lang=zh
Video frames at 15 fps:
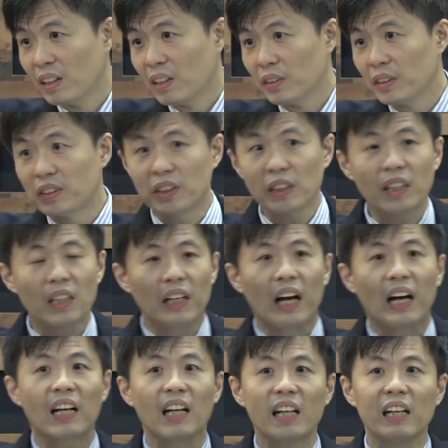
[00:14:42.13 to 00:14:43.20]
而这个
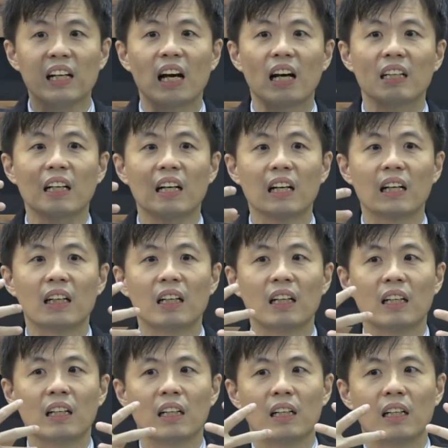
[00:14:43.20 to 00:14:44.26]
两个力量呢，
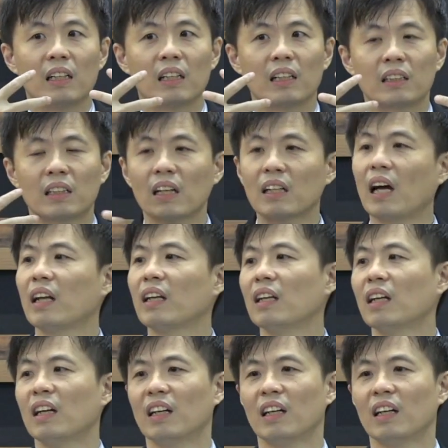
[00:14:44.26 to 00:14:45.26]
呃，当然，